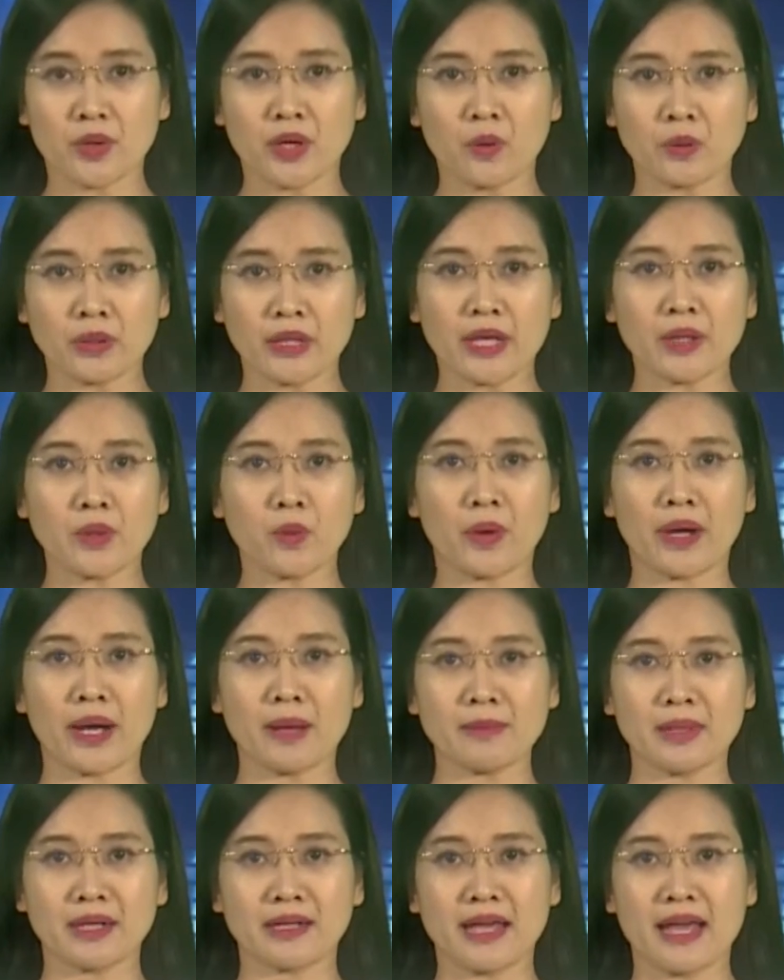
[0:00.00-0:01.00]
đầu tiên của
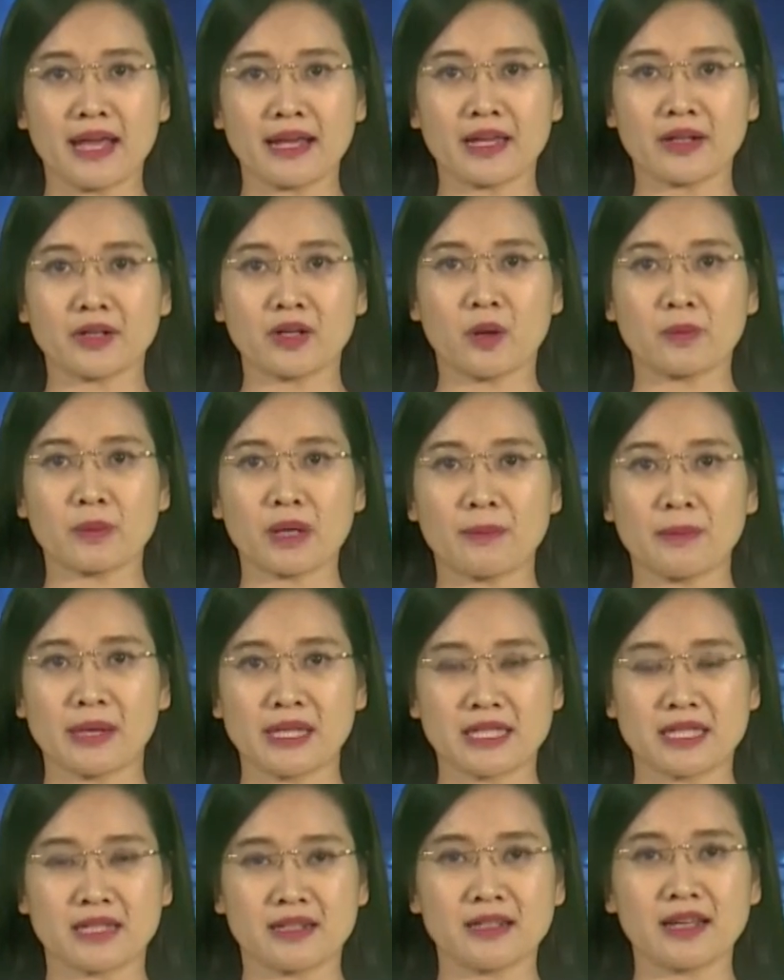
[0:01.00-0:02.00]
năm mới
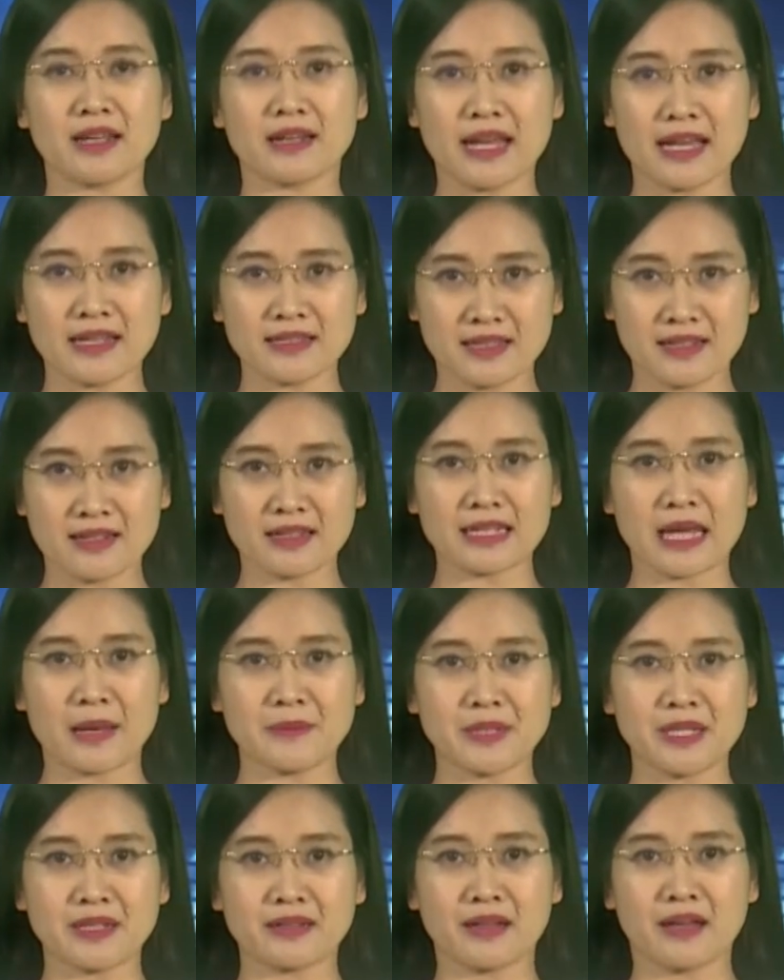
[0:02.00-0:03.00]
2019 đến đây xin được tạm
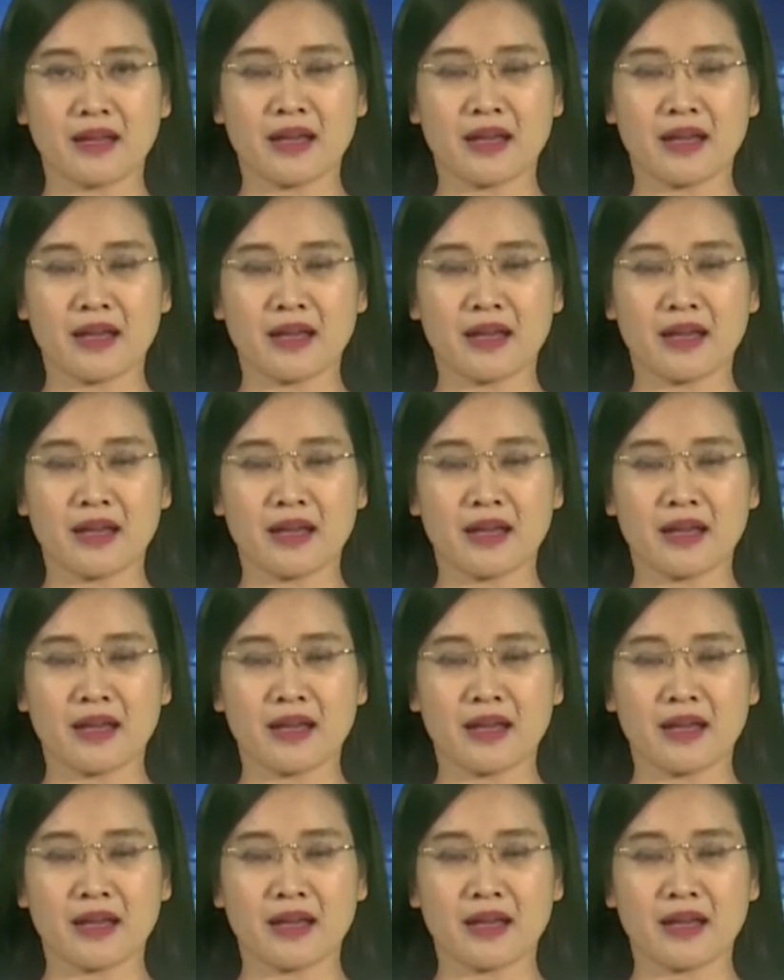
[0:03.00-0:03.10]
dừng.